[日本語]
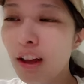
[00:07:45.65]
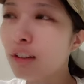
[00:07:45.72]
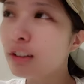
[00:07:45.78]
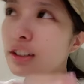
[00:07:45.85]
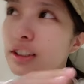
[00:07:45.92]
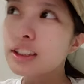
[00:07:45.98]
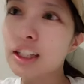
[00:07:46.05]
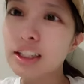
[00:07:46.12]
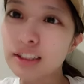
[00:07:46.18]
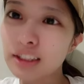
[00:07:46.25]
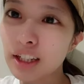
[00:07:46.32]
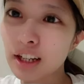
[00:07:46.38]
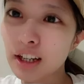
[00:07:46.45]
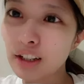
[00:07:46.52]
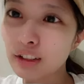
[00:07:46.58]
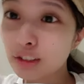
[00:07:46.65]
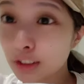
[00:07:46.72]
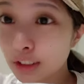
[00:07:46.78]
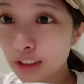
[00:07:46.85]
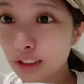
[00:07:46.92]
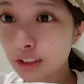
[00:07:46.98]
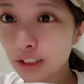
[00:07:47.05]
私朝
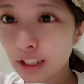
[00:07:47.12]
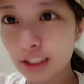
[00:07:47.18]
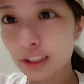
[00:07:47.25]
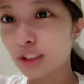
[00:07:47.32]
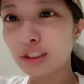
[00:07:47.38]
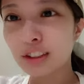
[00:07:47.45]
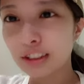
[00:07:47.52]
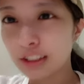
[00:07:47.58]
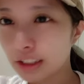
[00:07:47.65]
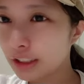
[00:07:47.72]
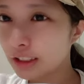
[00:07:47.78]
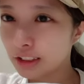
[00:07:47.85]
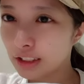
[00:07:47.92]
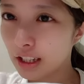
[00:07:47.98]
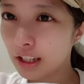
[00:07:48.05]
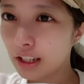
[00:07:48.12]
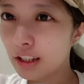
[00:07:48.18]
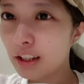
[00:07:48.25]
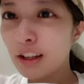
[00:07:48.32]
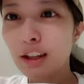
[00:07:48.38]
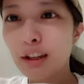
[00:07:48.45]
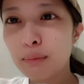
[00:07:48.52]
6時ぐらいに起きてですね
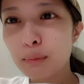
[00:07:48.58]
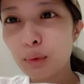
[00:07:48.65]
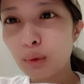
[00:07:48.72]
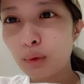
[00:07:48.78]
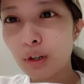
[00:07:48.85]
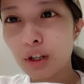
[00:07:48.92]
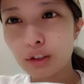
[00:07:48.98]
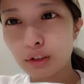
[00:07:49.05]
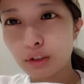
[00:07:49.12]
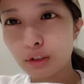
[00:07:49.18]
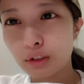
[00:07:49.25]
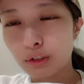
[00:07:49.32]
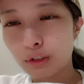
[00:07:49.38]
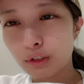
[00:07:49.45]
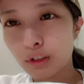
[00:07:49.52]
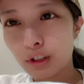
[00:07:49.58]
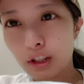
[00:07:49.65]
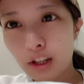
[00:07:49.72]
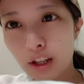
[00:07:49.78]
もうあの